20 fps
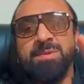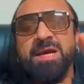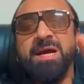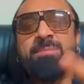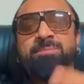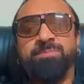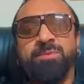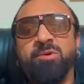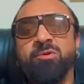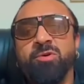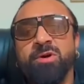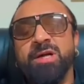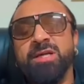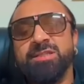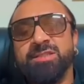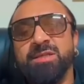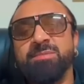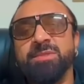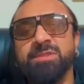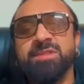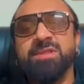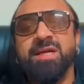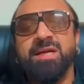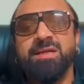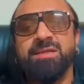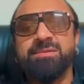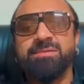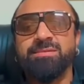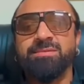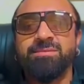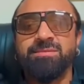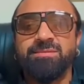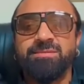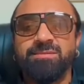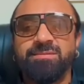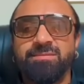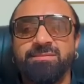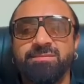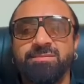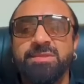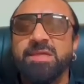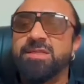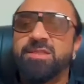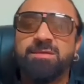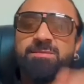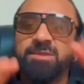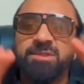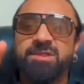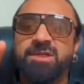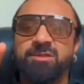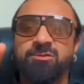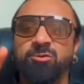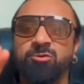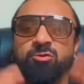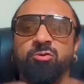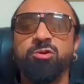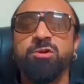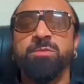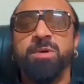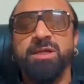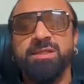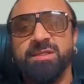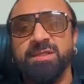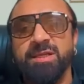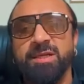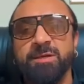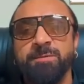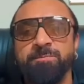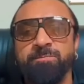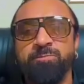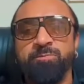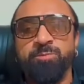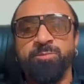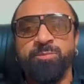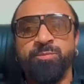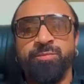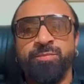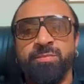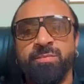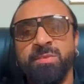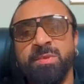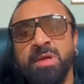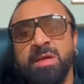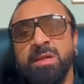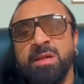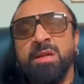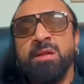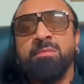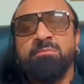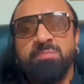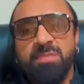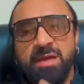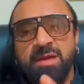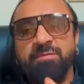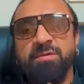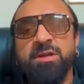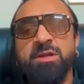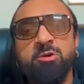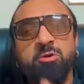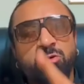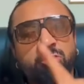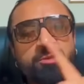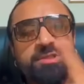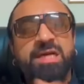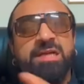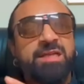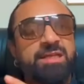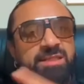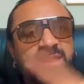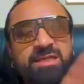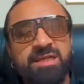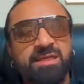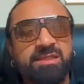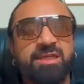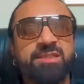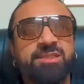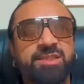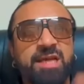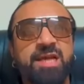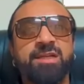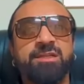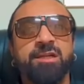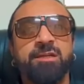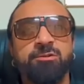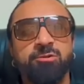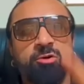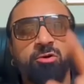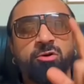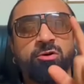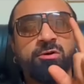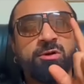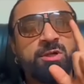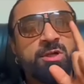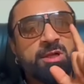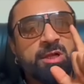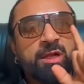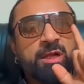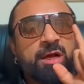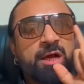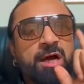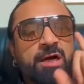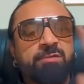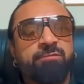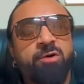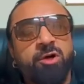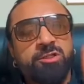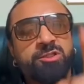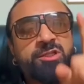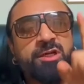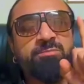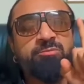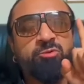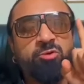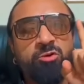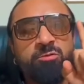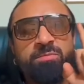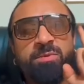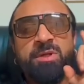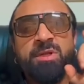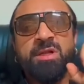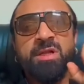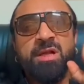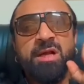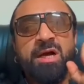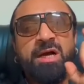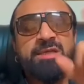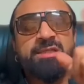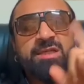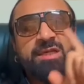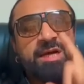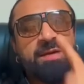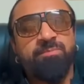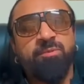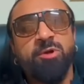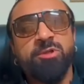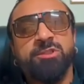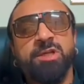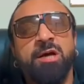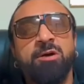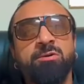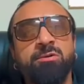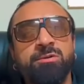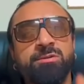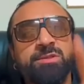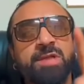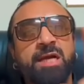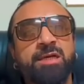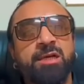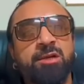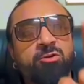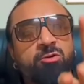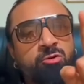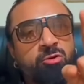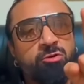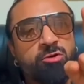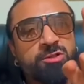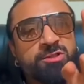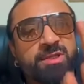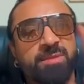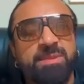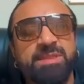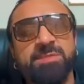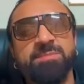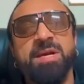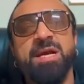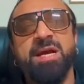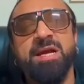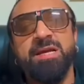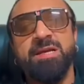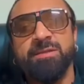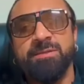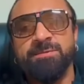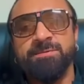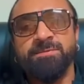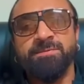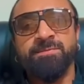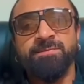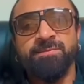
अभी आपको है समझना नहीं समझना तो कोई बात नहीं मेरे वीडियो को ज़्यादा से ज़्यादा शेयर कर दो हर व्हाट्सएप ग्रुप हर जगह पहुंचाओ ताकि लोगों को समझ में आए